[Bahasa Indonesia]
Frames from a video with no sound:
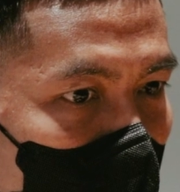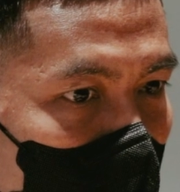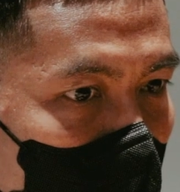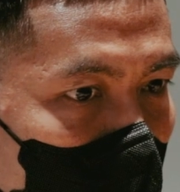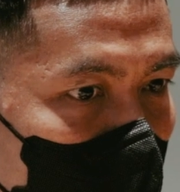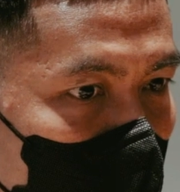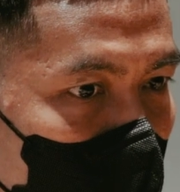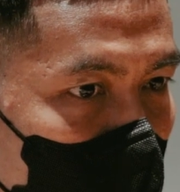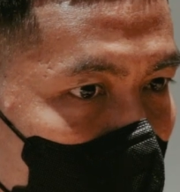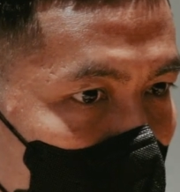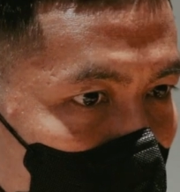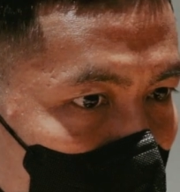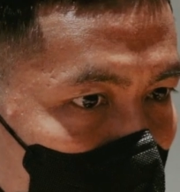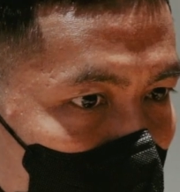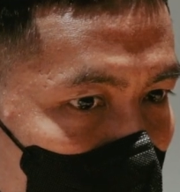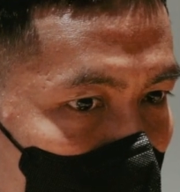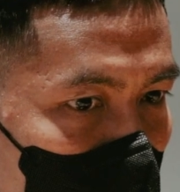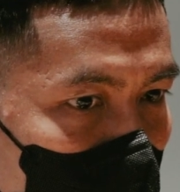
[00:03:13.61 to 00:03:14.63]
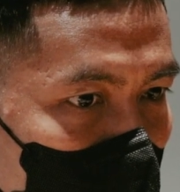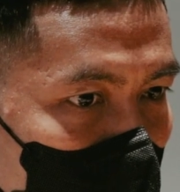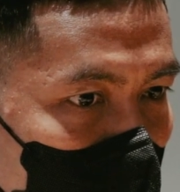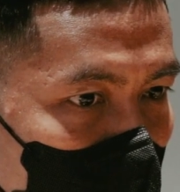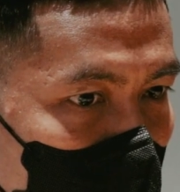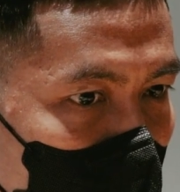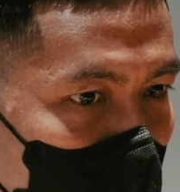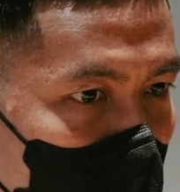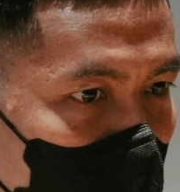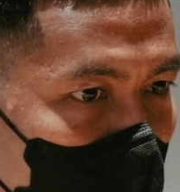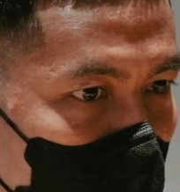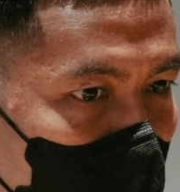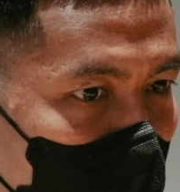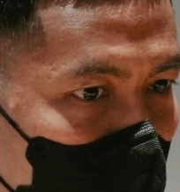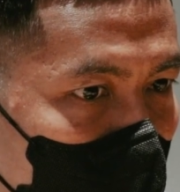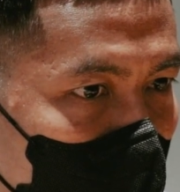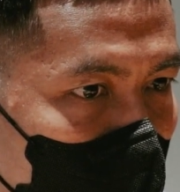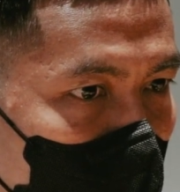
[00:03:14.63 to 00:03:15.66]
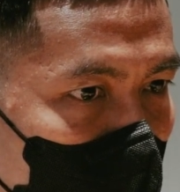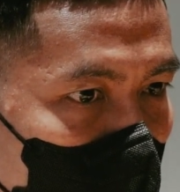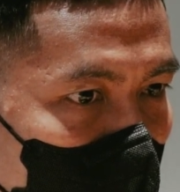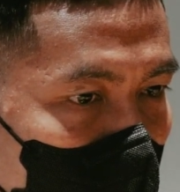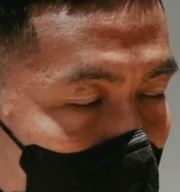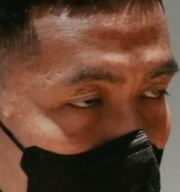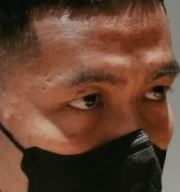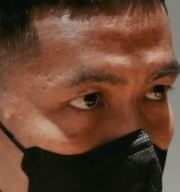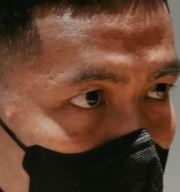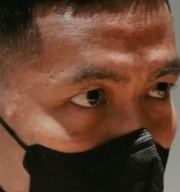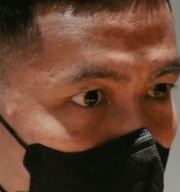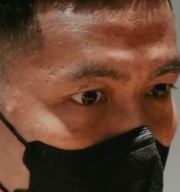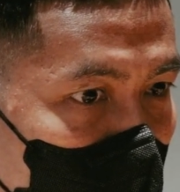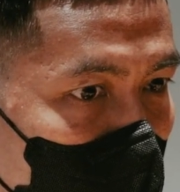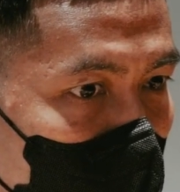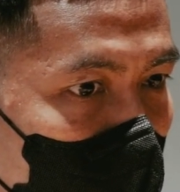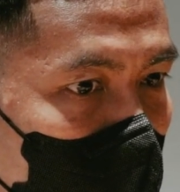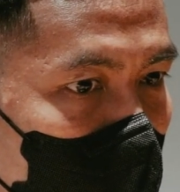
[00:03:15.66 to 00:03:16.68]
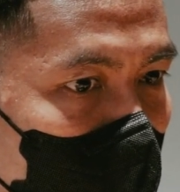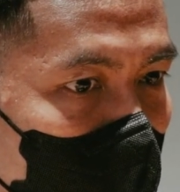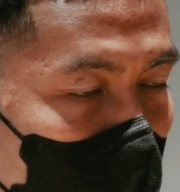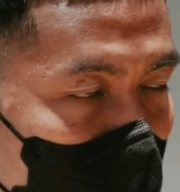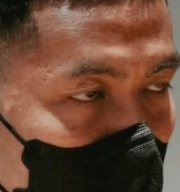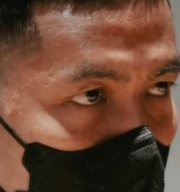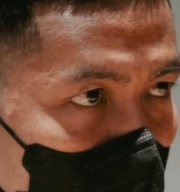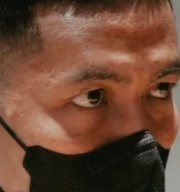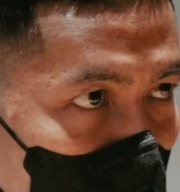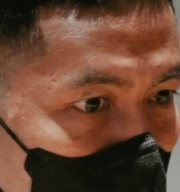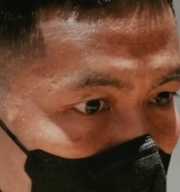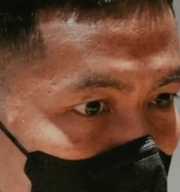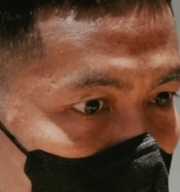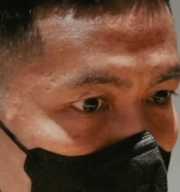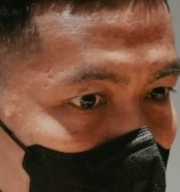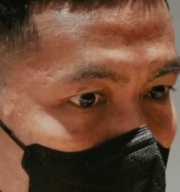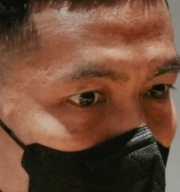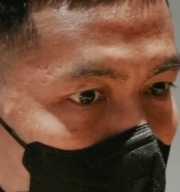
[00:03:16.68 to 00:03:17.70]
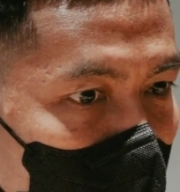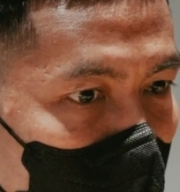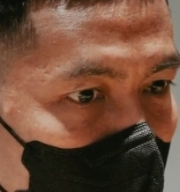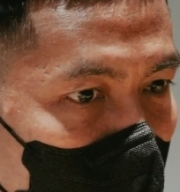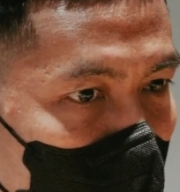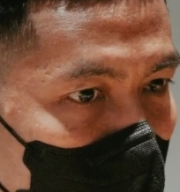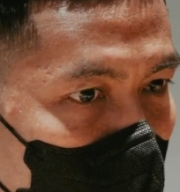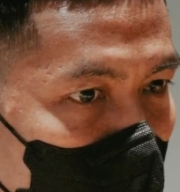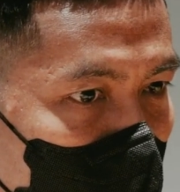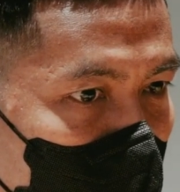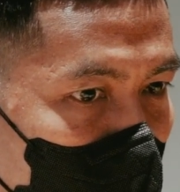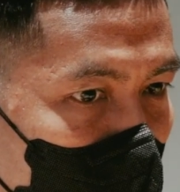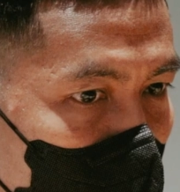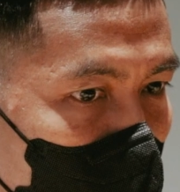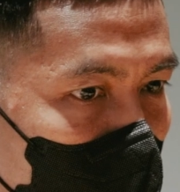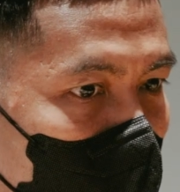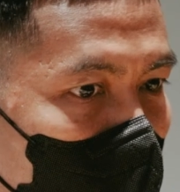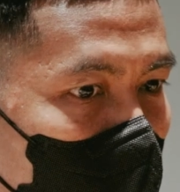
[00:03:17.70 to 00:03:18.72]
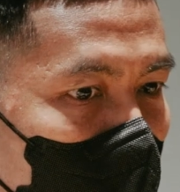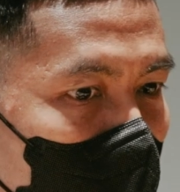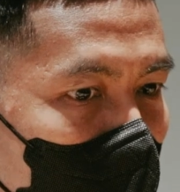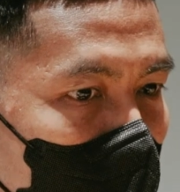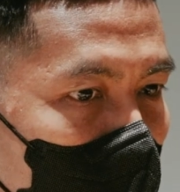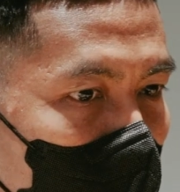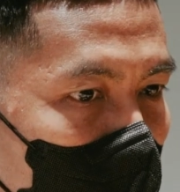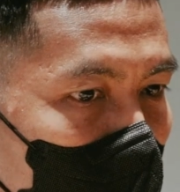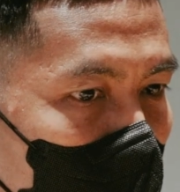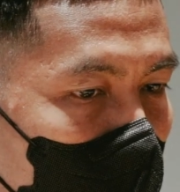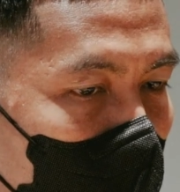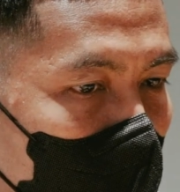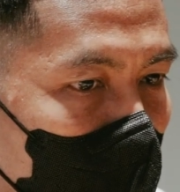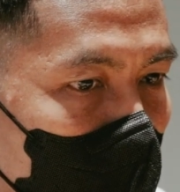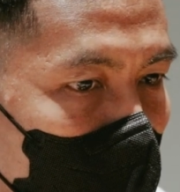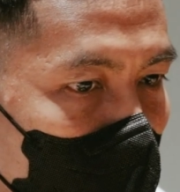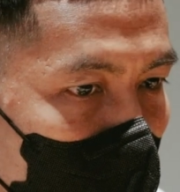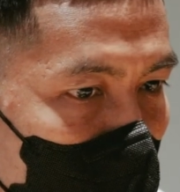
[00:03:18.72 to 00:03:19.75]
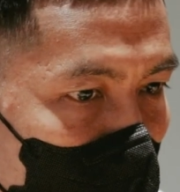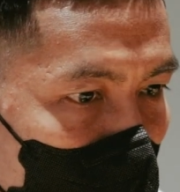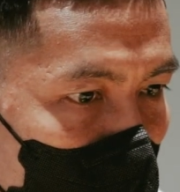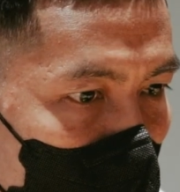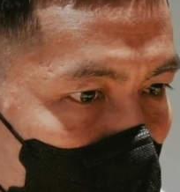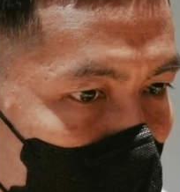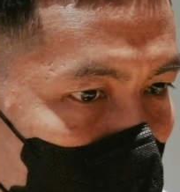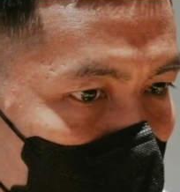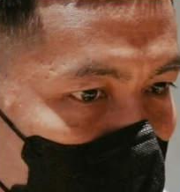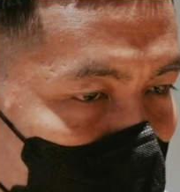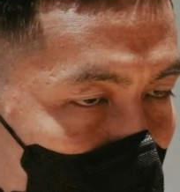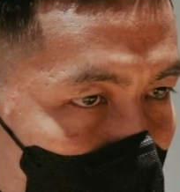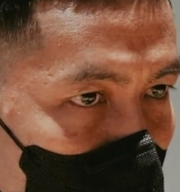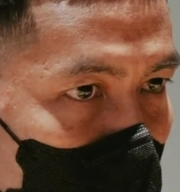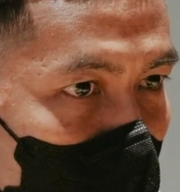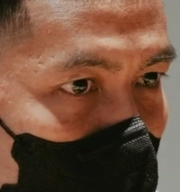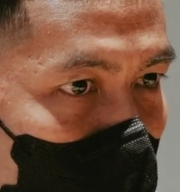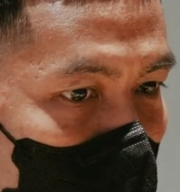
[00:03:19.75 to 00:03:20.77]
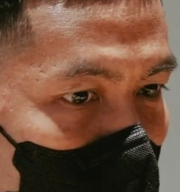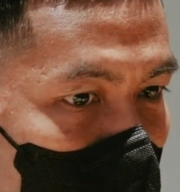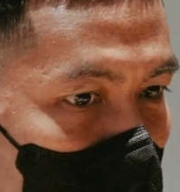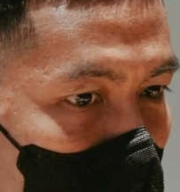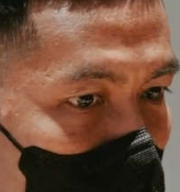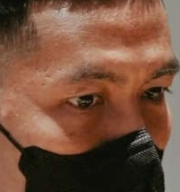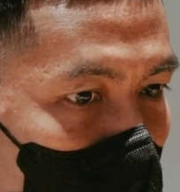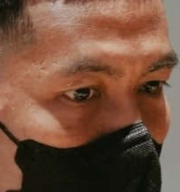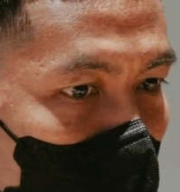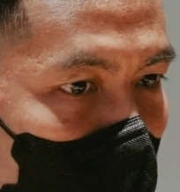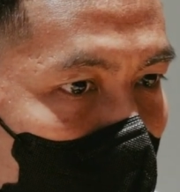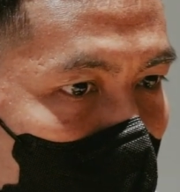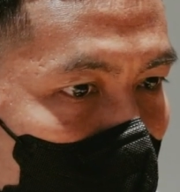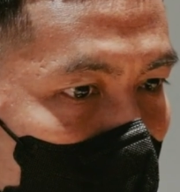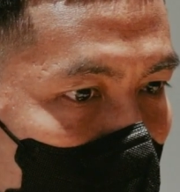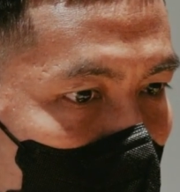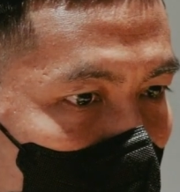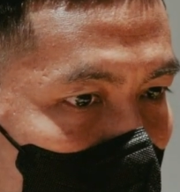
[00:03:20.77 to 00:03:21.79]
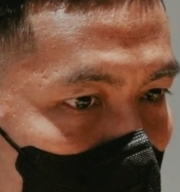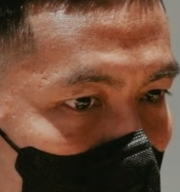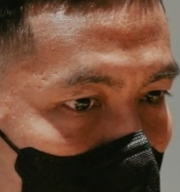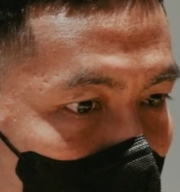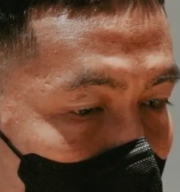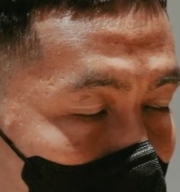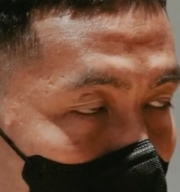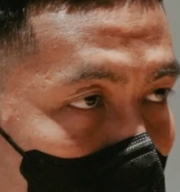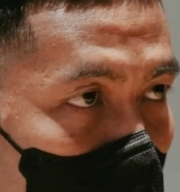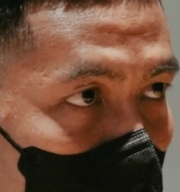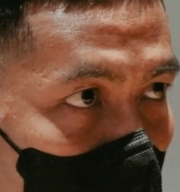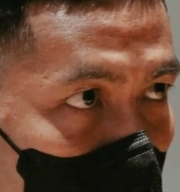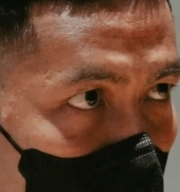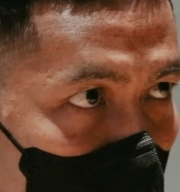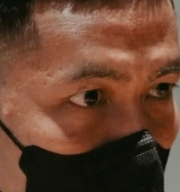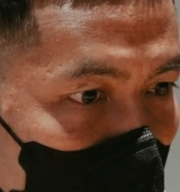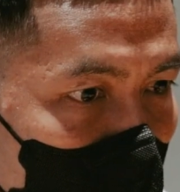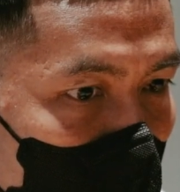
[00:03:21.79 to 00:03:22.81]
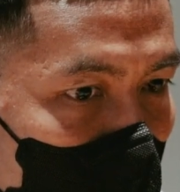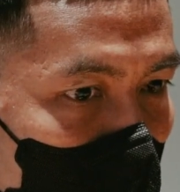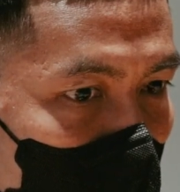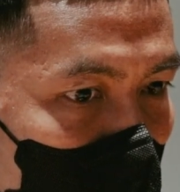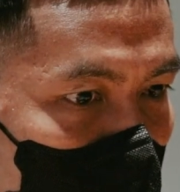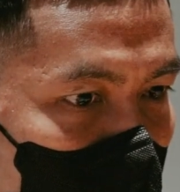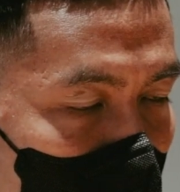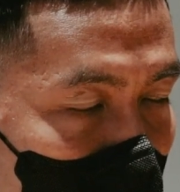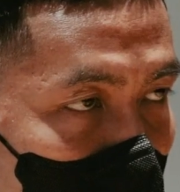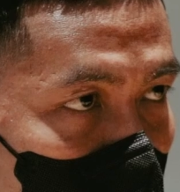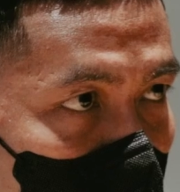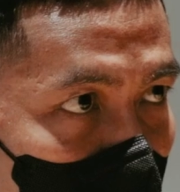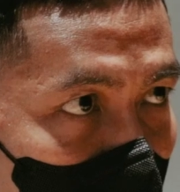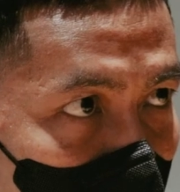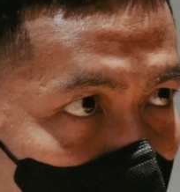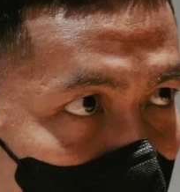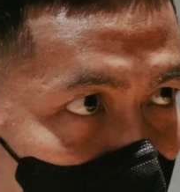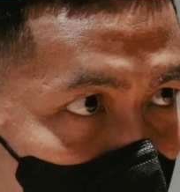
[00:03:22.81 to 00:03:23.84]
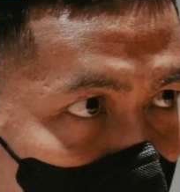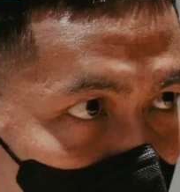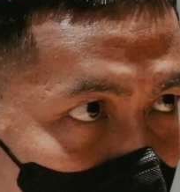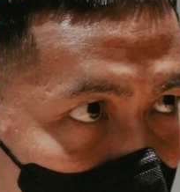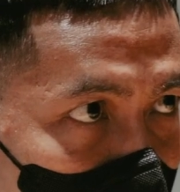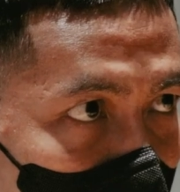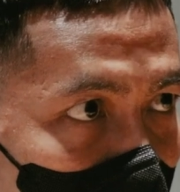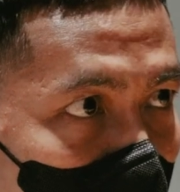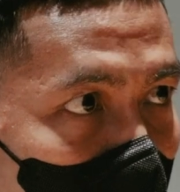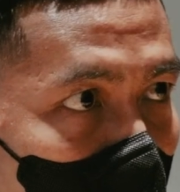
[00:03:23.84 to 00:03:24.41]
Yang penting dari Bali sendiri kita tetap fokus kita tetap kerja uh, supaya kita bisa uh, menghalau eh, serangan-serangan uh, dari mereka